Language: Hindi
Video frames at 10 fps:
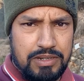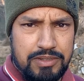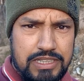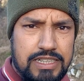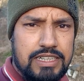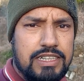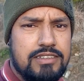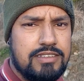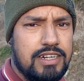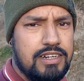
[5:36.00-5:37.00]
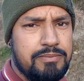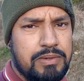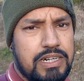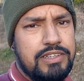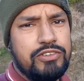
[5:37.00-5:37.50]
का बज गया है साढ़े
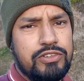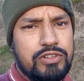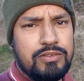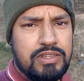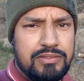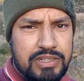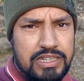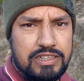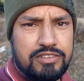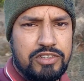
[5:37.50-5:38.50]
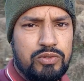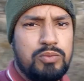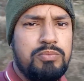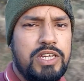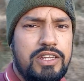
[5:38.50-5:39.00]
पाँच और अभी अभी यहाँ से धूप
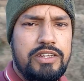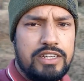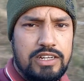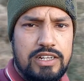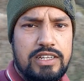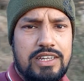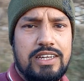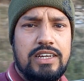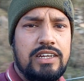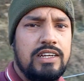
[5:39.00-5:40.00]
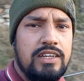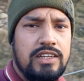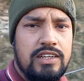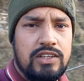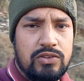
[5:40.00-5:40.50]
भी निकल गई है
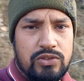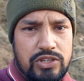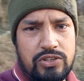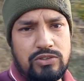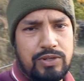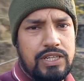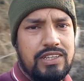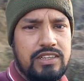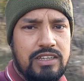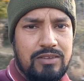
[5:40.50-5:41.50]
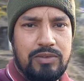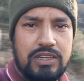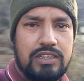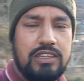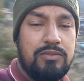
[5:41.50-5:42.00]
तो देखो भाई दिन भी
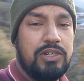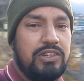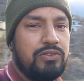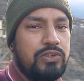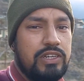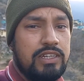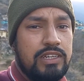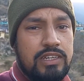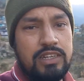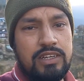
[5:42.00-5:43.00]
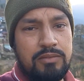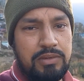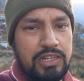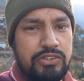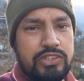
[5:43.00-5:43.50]
कितने बड़े हो गए
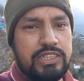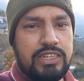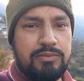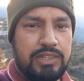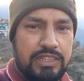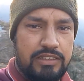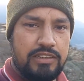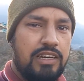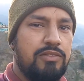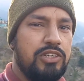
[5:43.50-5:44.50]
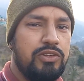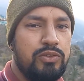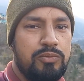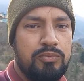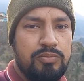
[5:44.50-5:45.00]
पहले जो है यहाँ पे चार बजे
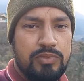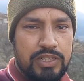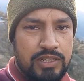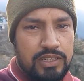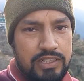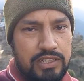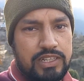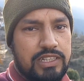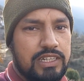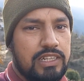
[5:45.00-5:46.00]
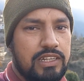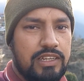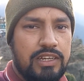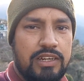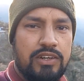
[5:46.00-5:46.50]
धूप निकल जाती
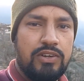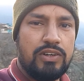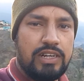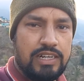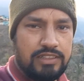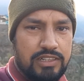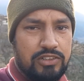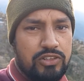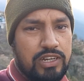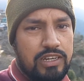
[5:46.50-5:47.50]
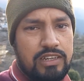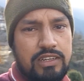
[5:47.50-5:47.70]
थी और आजकल जो है